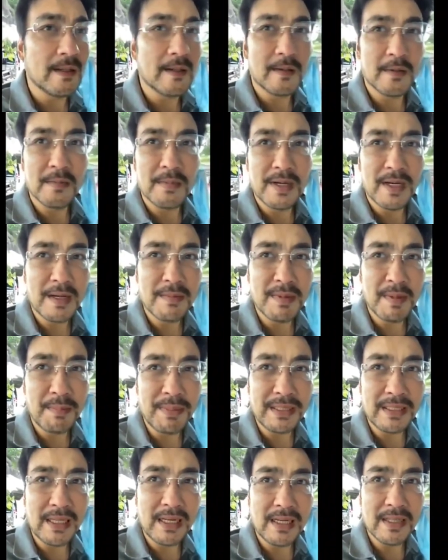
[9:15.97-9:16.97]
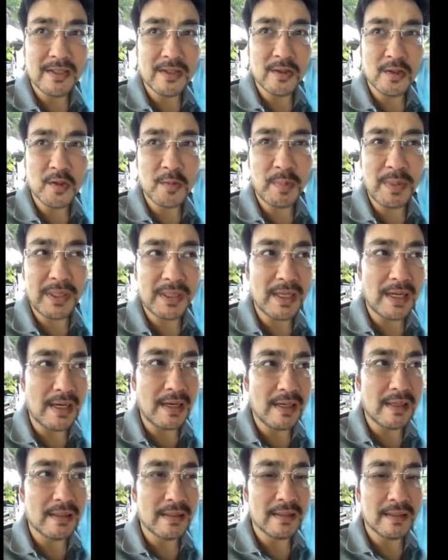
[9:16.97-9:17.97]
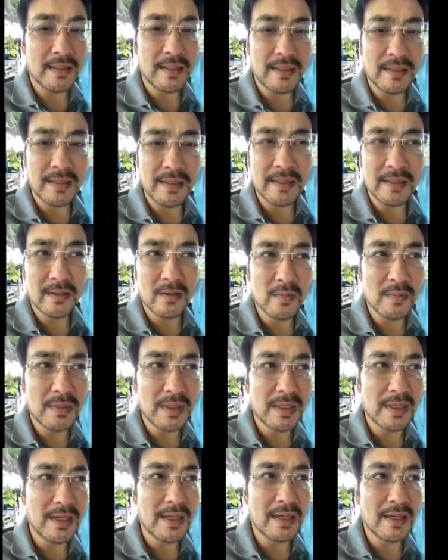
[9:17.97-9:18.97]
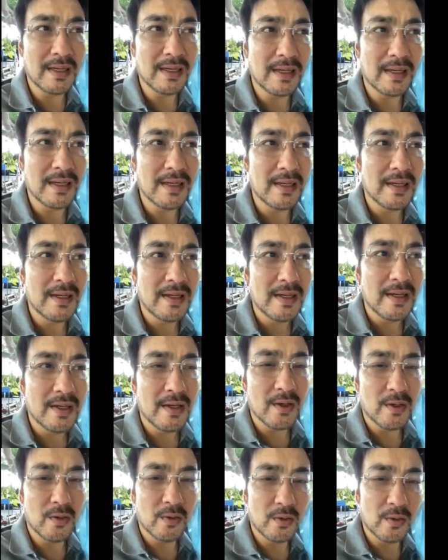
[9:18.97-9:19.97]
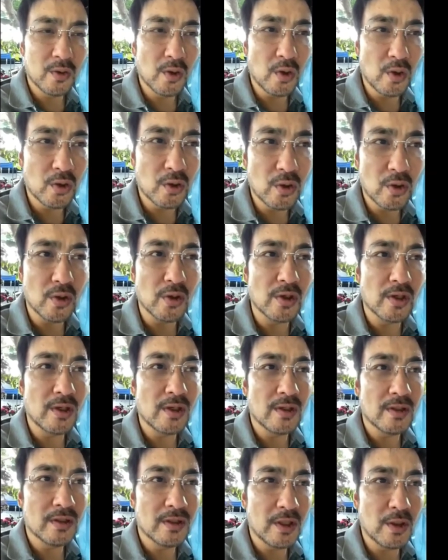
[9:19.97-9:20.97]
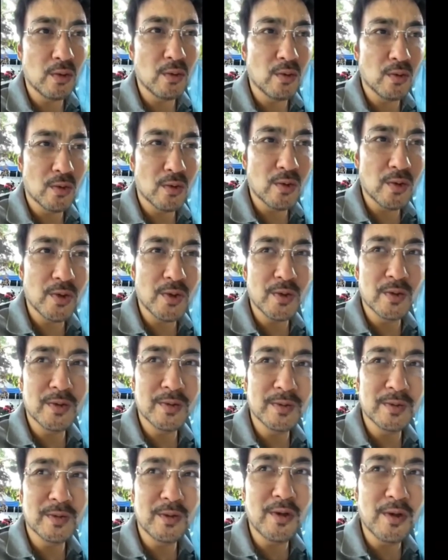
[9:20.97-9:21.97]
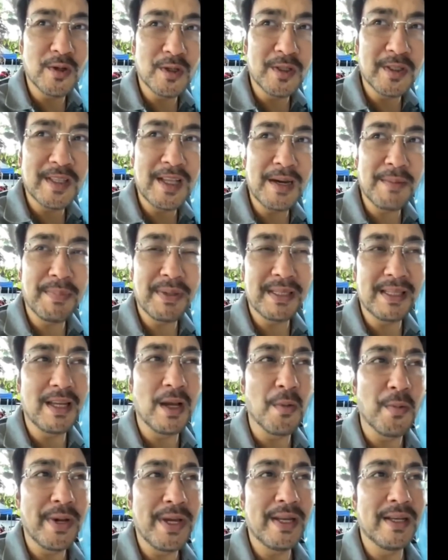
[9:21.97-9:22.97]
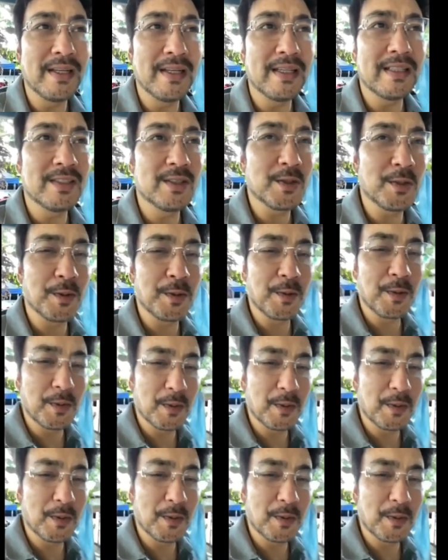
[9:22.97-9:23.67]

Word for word: kumbaga mapadala sa ospital. Eh, kumbaga yung doktor tinuro yung kung ano yung dapat gawin. So,